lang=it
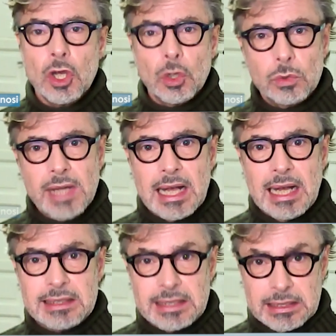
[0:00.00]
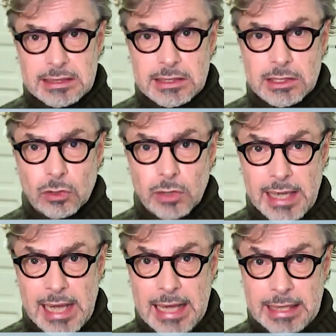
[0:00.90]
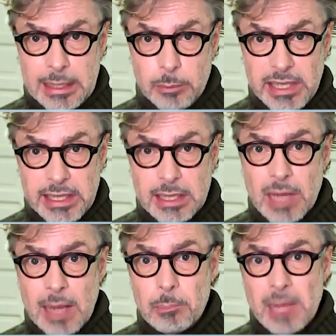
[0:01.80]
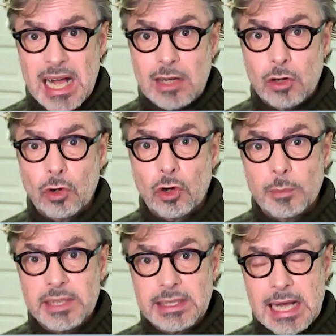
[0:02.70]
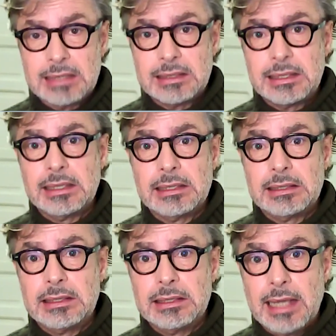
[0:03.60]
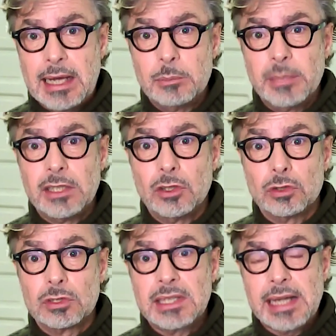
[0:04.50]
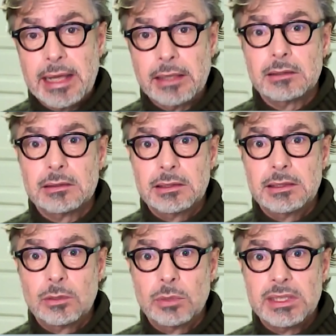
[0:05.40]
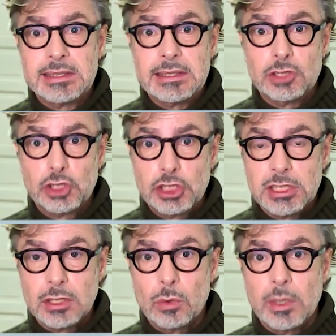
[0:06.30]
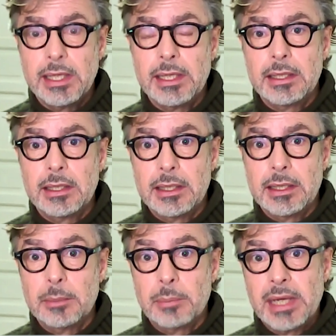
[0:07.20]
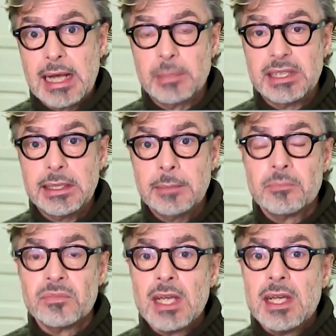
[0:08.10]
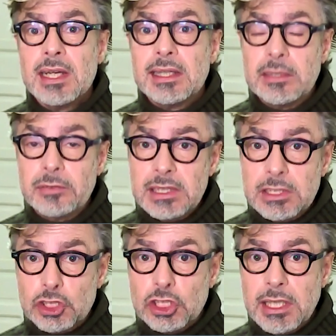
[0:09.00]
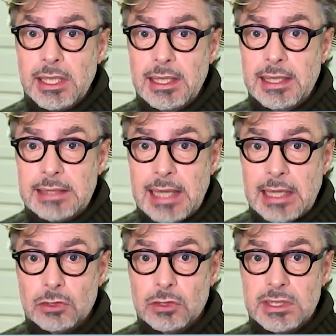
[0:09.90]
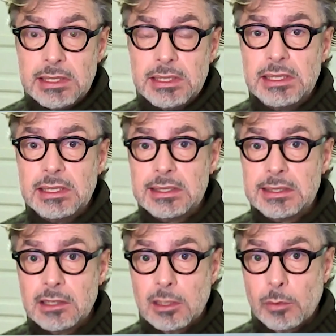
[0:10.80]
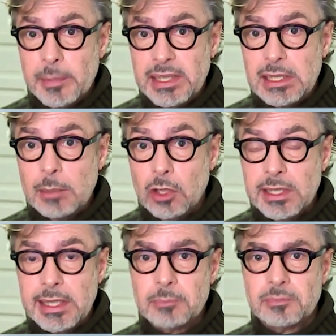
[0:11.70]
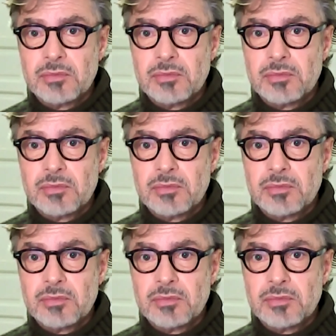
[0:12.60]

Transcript: Una alterazione anche minima ma concomitante di almeno 3 di questi 5 eh, parametri definisce la diagnosi di sindrome metabolica.